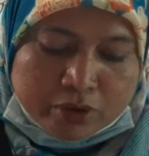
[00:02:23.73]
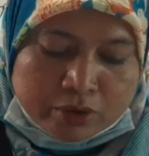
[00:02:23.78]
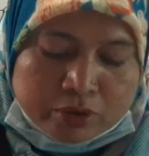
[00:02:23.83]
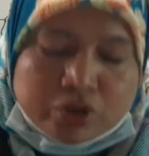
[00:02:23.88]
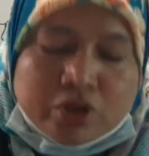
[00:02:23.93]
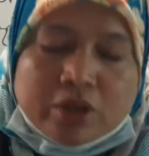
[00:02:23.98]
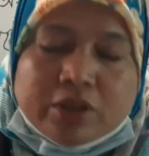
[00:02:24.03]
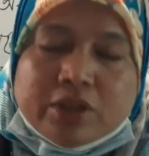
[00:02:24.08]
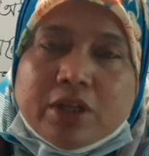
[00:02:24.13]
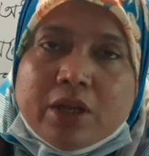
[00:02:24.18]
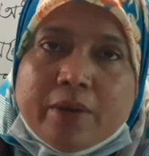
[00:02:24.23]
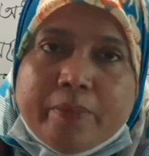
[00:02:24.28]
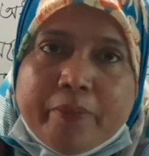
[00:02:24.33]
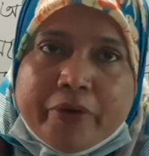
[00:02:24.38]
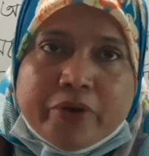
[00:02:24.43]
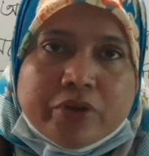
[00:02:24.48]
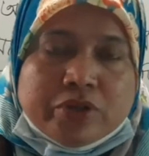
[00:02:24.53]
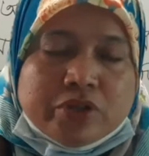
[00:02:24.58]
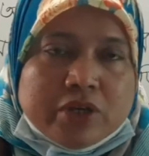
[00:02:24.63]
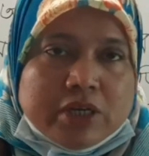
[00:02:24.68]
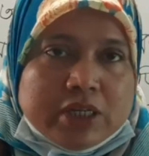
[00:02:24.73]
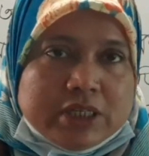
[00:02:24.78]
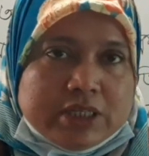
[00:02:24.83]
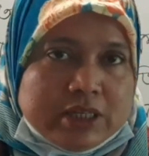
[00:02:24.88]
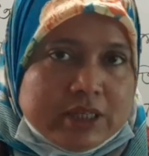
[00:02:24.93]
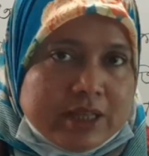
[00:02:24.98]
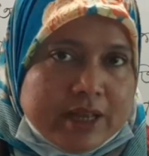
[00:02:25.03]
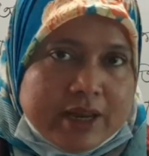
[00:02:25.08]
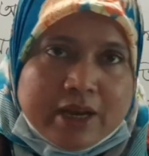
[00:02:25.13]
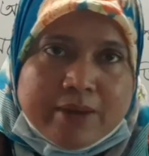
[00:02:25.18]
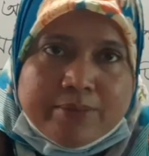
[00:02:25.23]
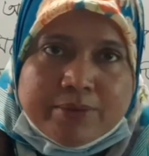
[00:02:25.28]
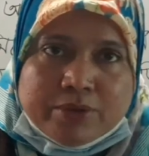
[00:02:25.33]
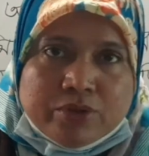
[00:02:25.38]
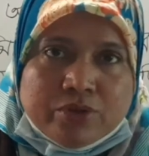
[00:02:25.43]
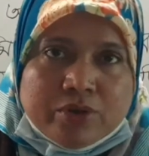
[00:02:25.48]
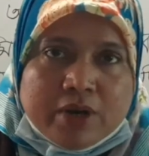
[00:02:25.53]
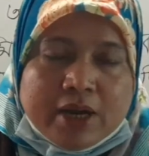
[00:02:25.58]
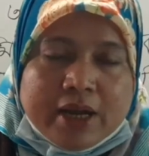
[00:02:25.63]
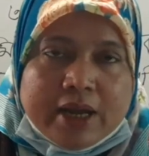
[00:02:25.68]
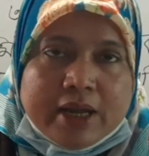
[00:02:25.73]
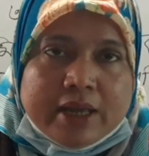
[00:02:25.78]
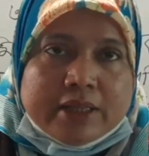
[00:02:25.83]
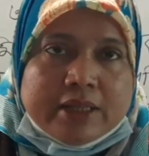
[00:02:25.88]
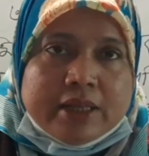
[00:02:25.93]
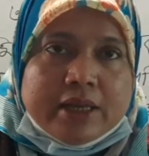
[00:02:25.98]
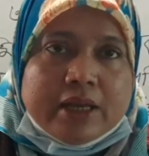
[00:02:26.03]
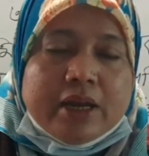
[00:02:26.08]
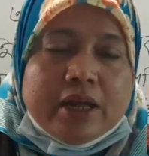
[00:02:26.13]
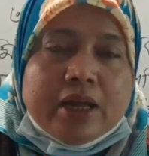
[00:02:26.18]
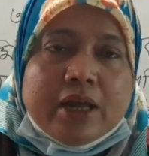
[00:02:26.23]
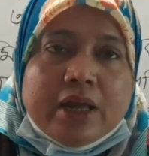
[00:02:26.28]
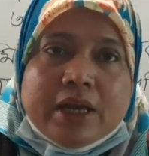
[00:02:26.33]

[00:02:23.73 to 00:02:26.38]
যত্নের প্রয়োজন আছে তাই না বন্ধুরা এদের